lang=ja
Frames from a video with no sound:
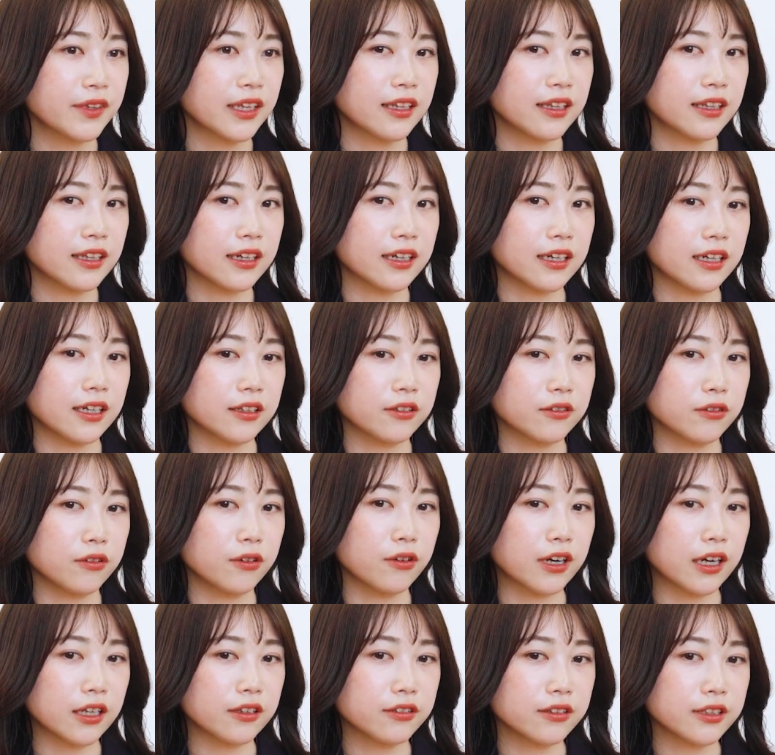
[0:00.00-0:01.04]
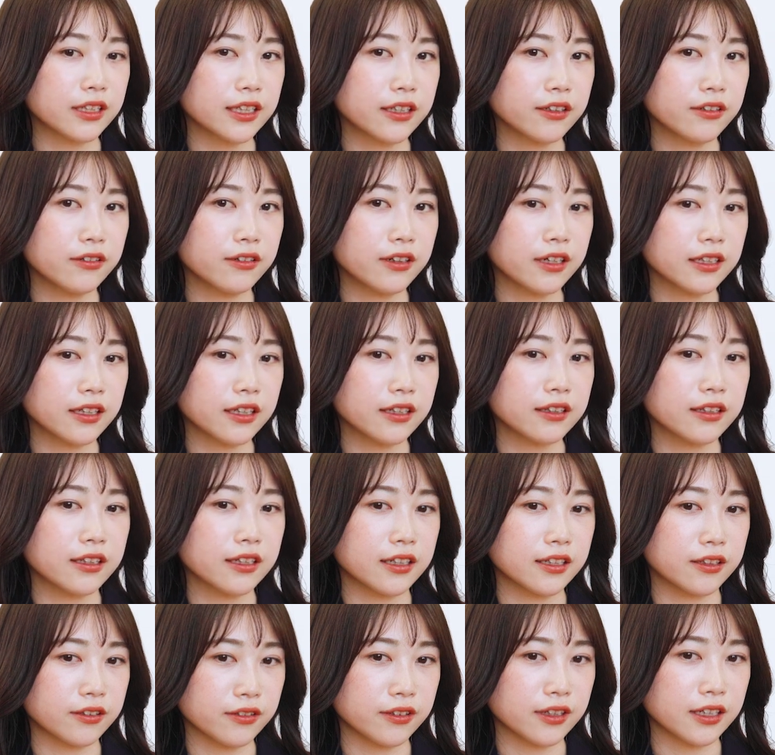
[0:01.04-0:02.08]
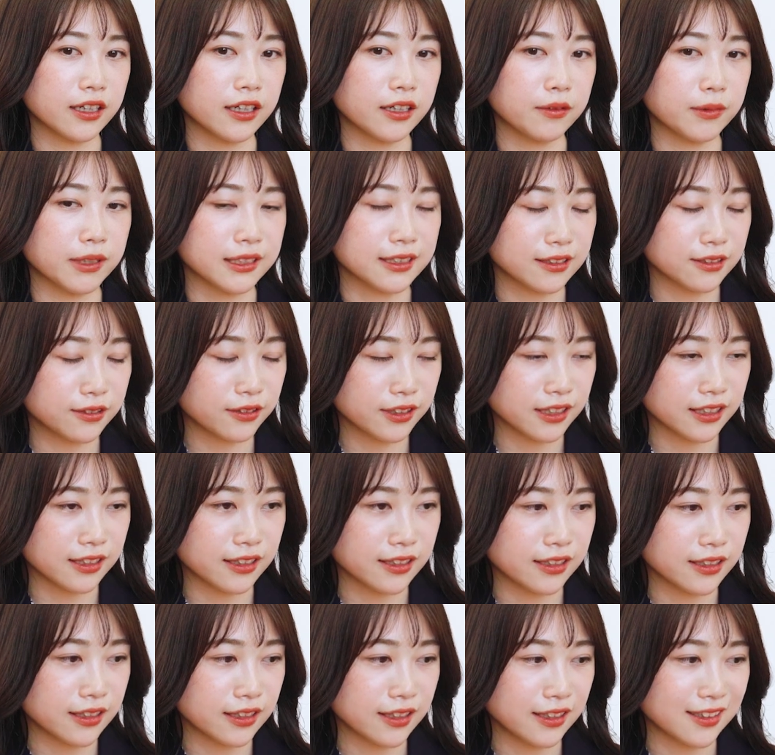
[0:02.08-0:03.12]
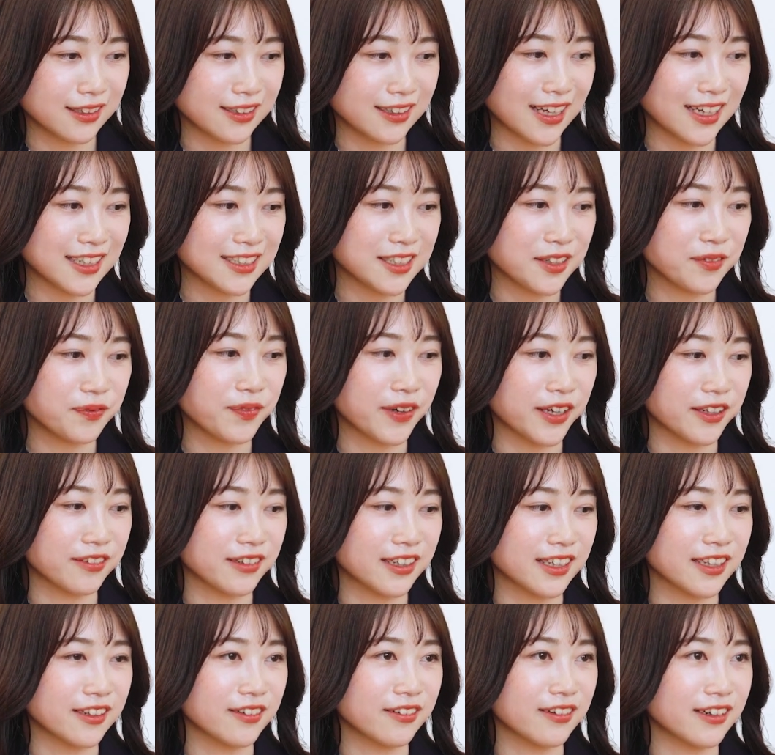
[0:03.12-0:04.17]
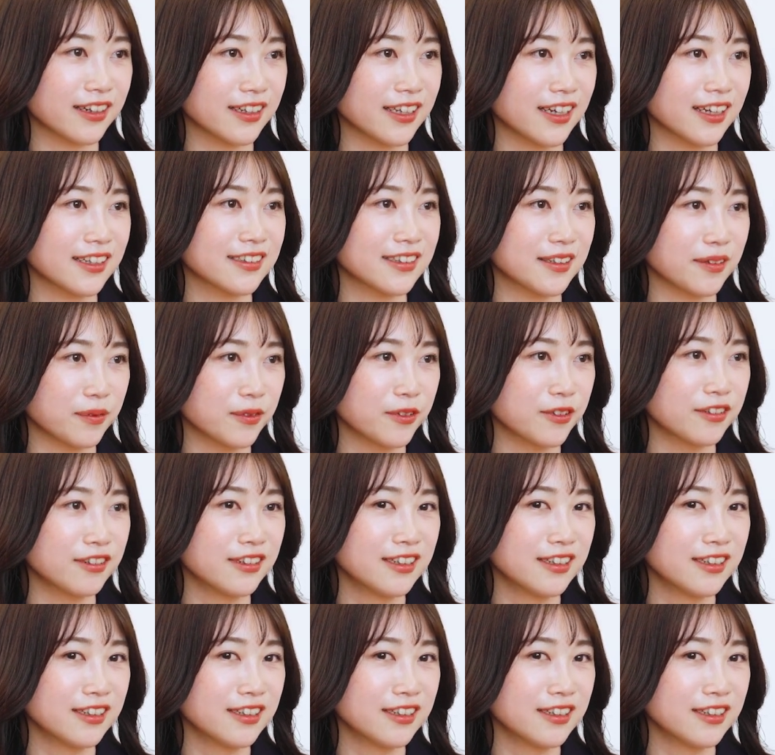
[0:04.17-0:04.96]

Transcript: なんかあの他の起業家だったりとか、まあ、すごい大先輩の起業家にあっても